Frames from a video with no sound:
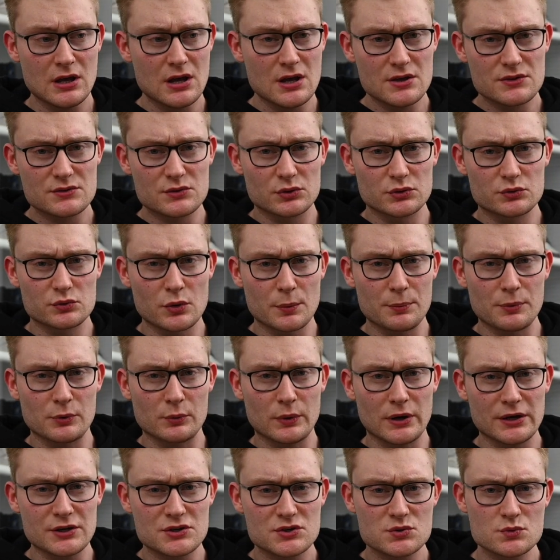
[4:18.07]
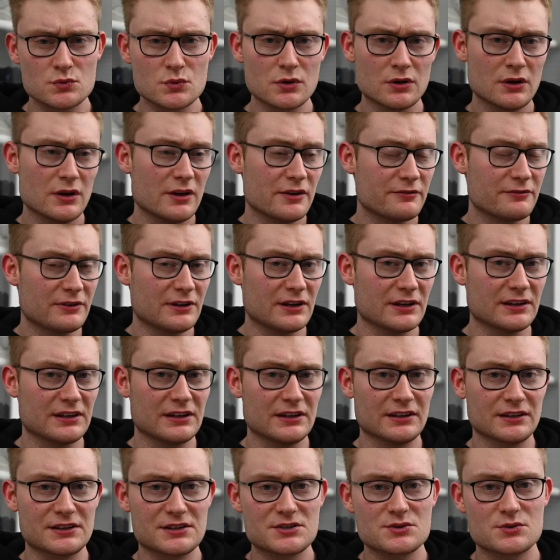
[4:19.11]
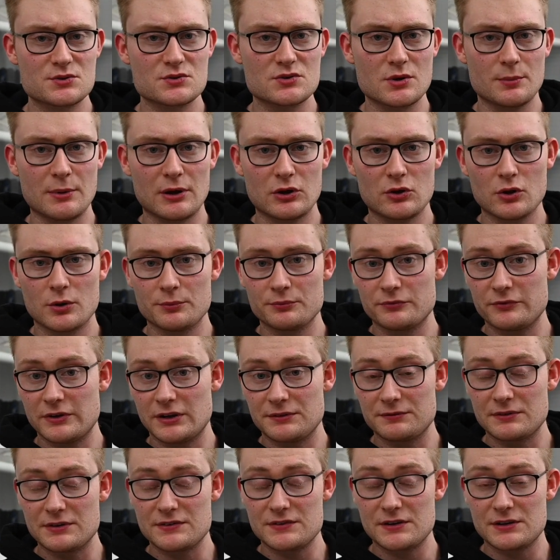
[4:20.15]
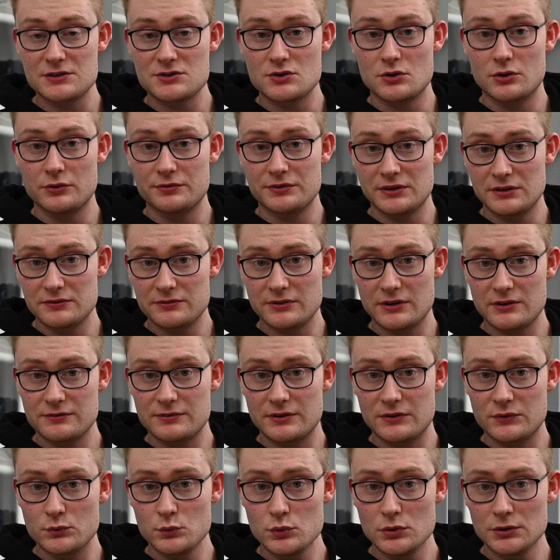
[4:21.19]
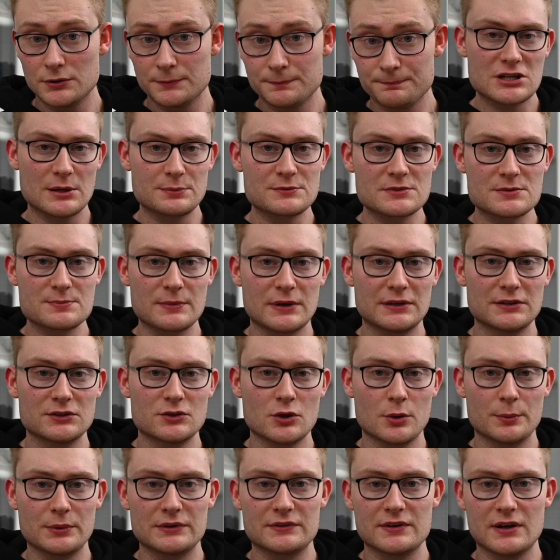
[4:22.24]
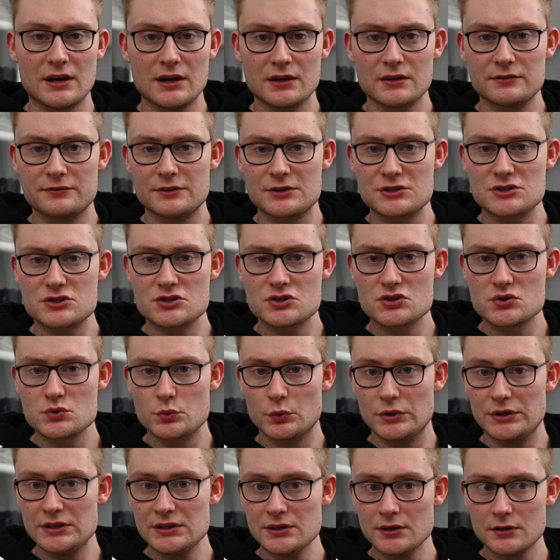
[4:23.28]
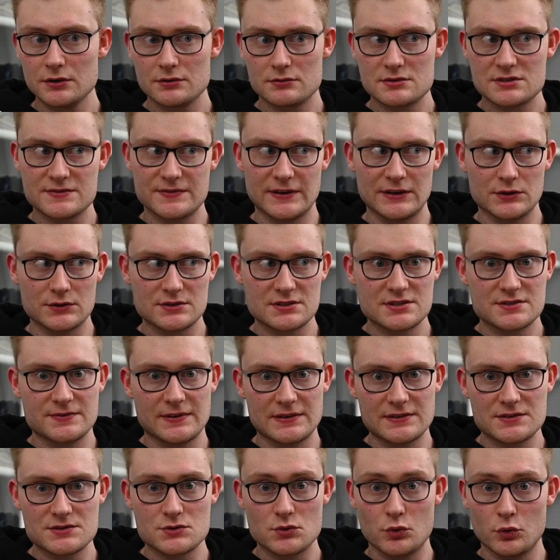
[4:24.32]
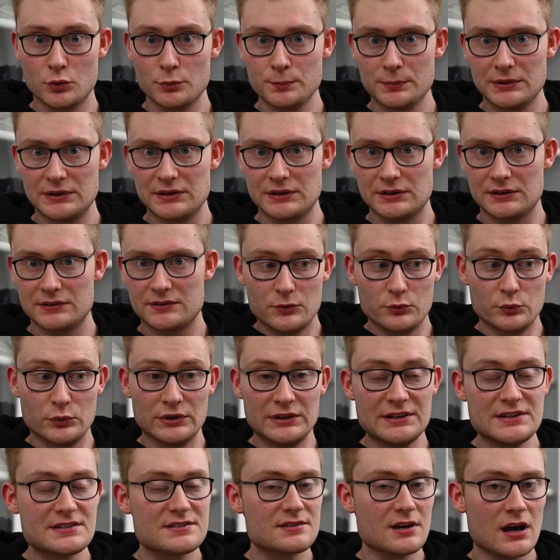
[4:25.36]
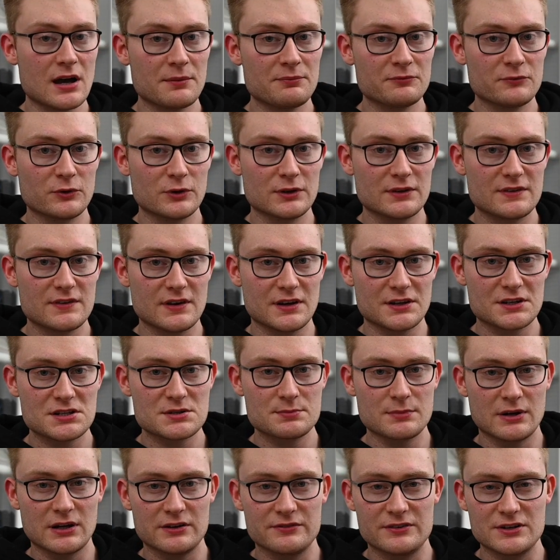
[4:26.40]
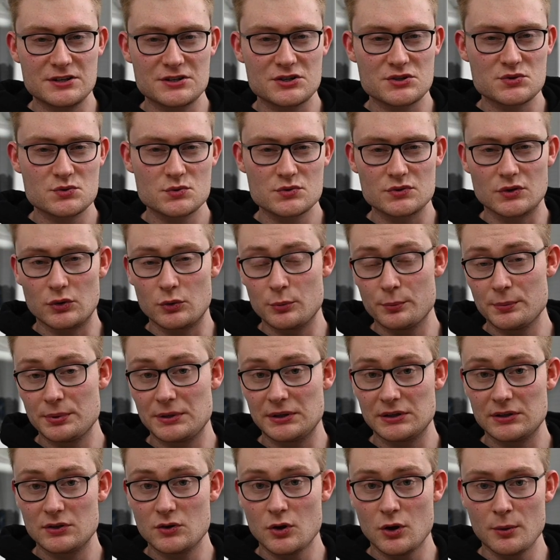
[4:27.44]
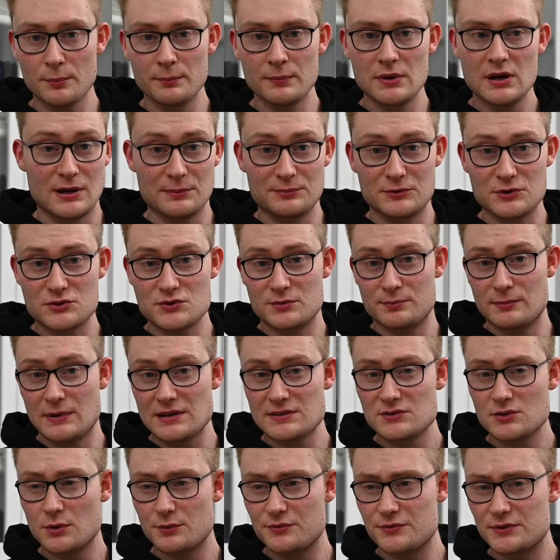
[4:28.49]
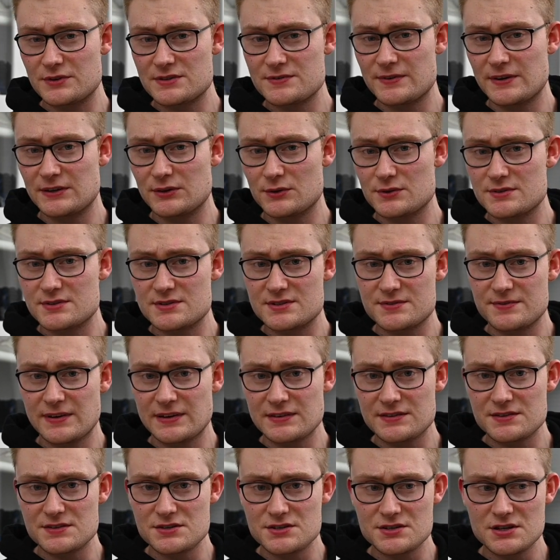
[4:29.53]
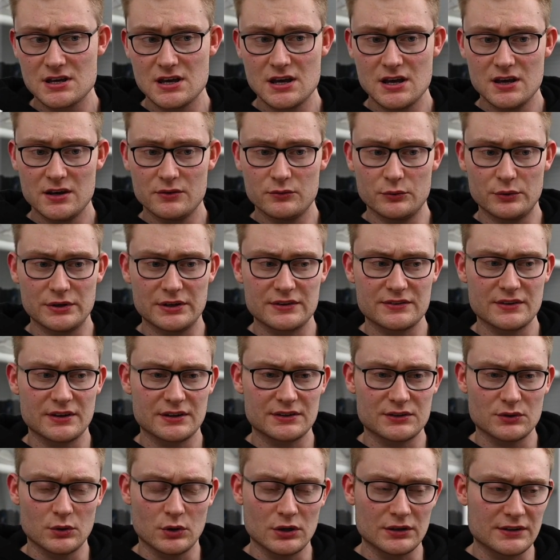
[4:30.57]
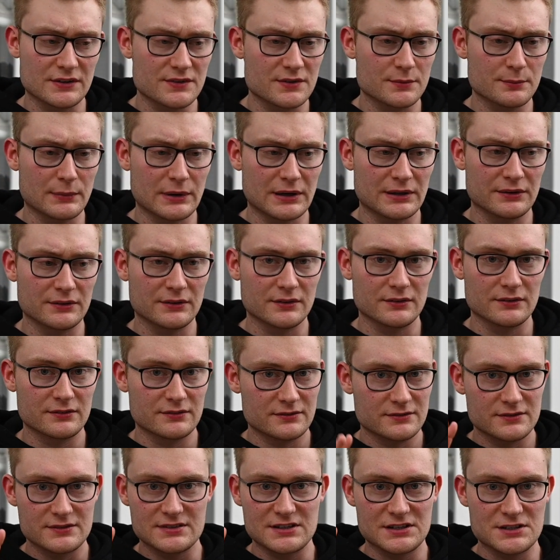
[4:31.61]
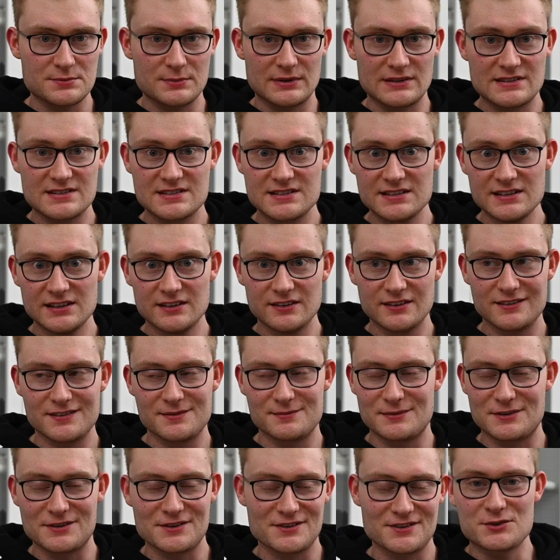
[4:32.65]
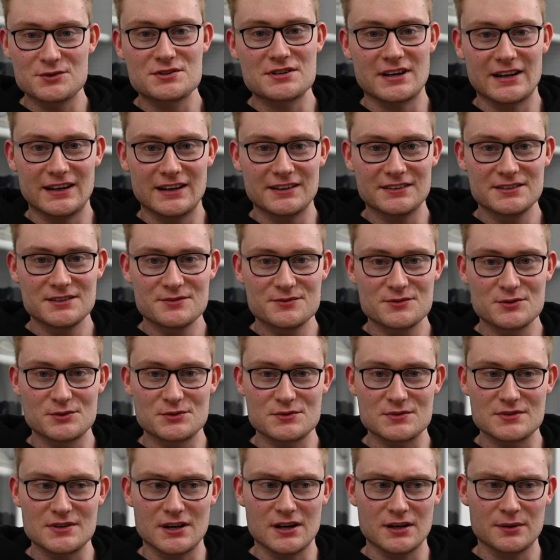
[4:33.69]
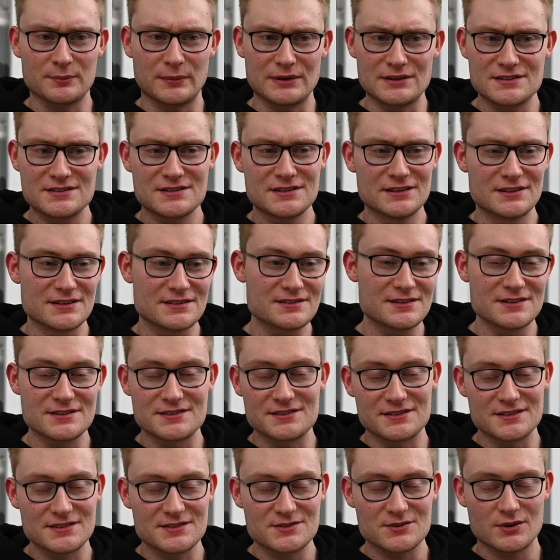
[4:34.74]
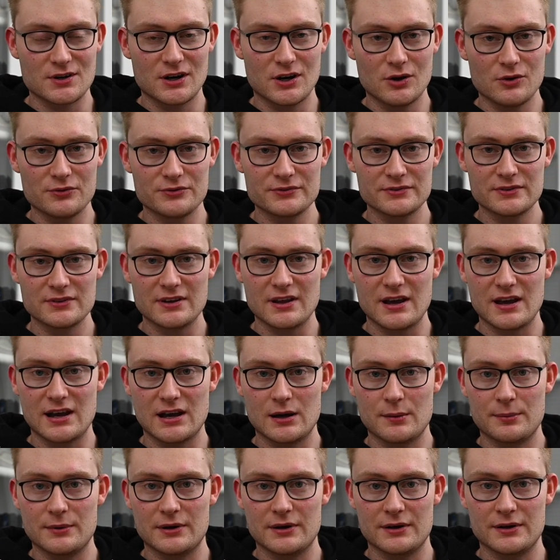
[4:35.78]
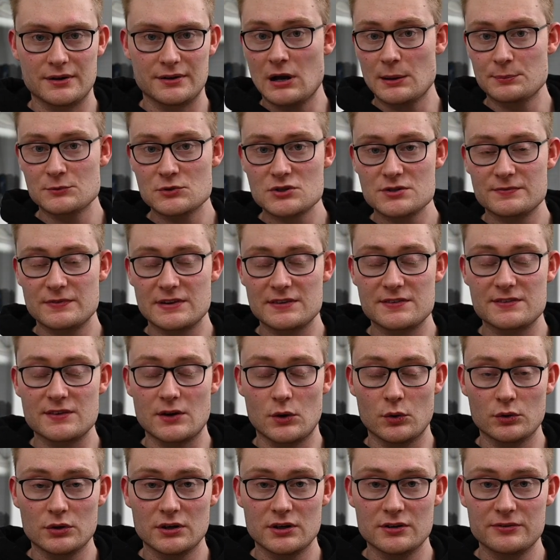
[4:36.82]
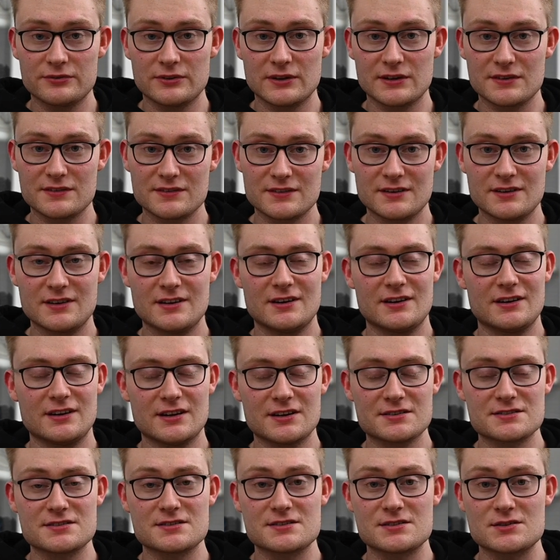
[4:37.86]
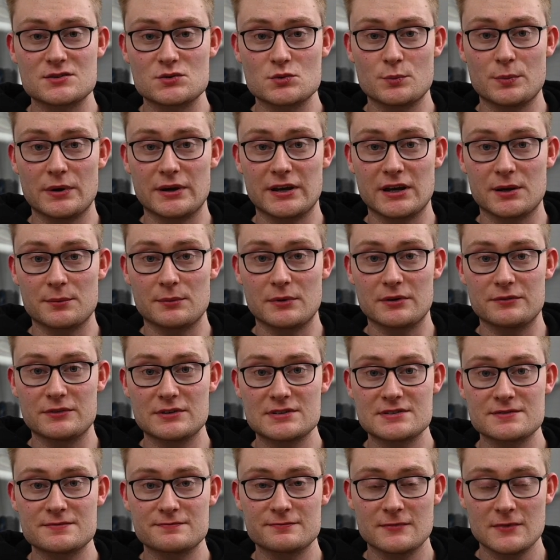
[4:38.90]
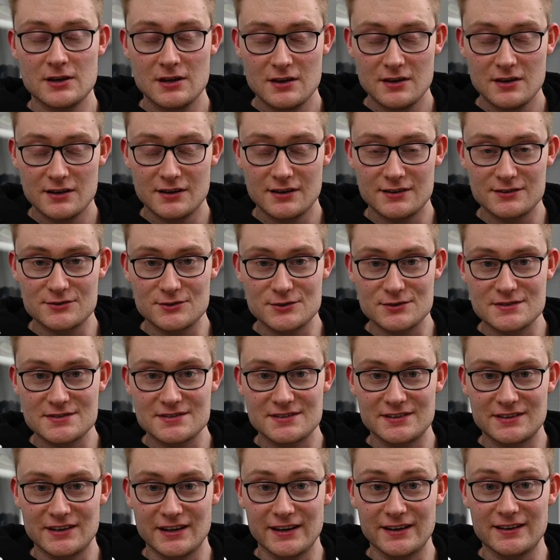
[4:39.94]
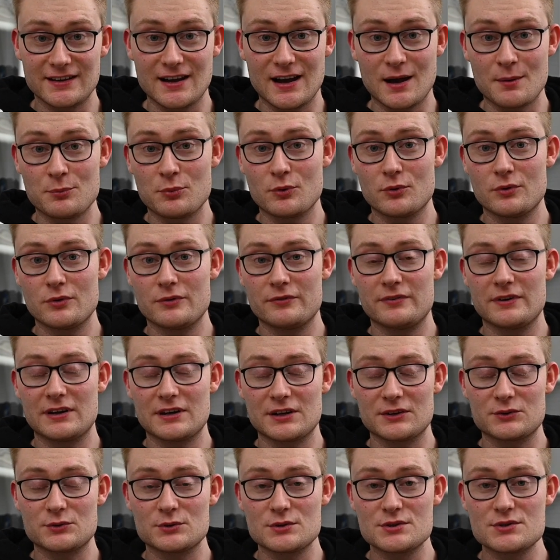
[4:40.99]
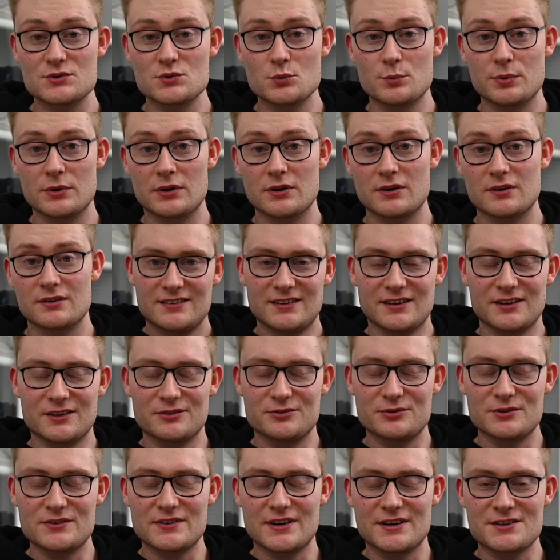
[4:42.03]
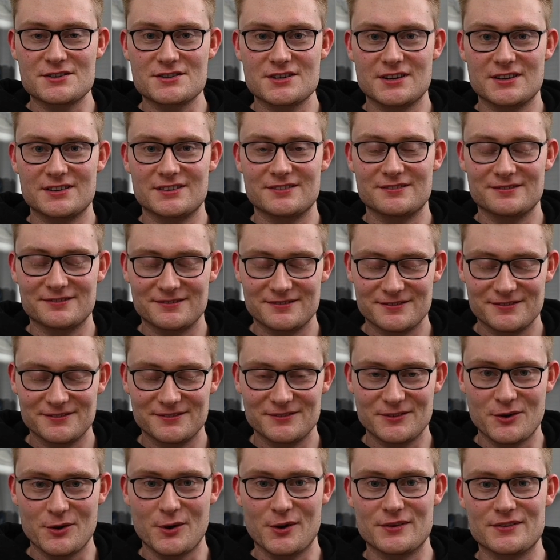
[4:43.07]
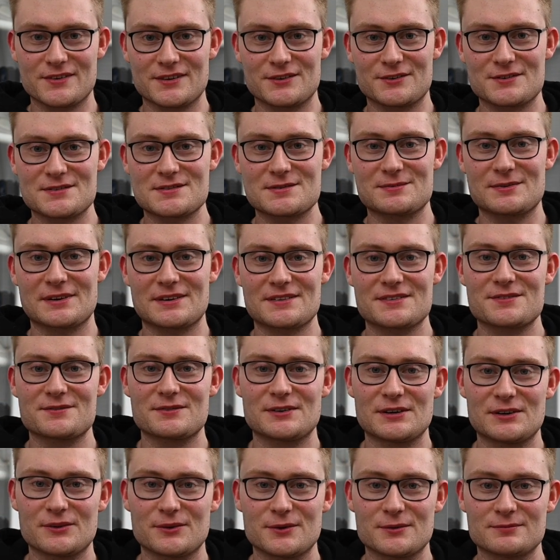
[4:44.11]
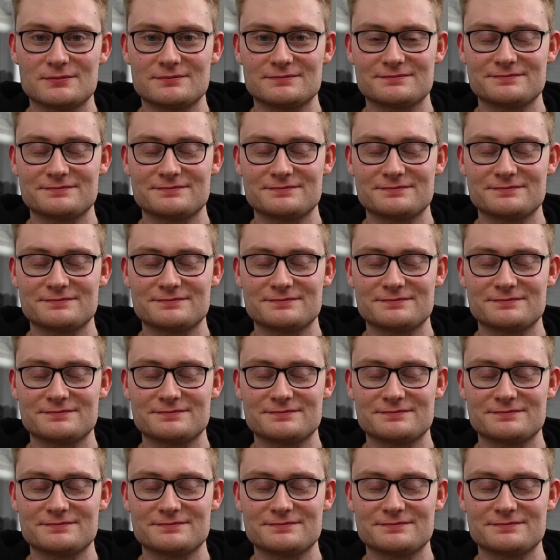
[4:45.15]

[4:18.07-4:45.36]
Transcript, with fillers: So ein Triple White Schuh, wenn er gegen Richtung Sommer kommt, werden wir es, denke ich, auch auf jeden Fall versuchen. Schreibt uns mal in die Kommentare, welchen Schuh ihr 2020 unbedingt released haben wollt, sage ich mal. Welcher Schuh soll unbedingt kommen? Habt ihr schon Maskop für 2020, wo ihr sagt, oh, das sind meine, sage ich mal, Ziele. Ist immer natürlich relativ sozusagen, mein Ziel ist, das und das zu kaufen. Aber habt ihr schon was ins Auge gefasst? Lasst uns super gerne mal wissen. Ansonsten Like, Abo wäre natürlich super. Danke fürs Einschalten. Wir hören, sehen uns im nächsten Video.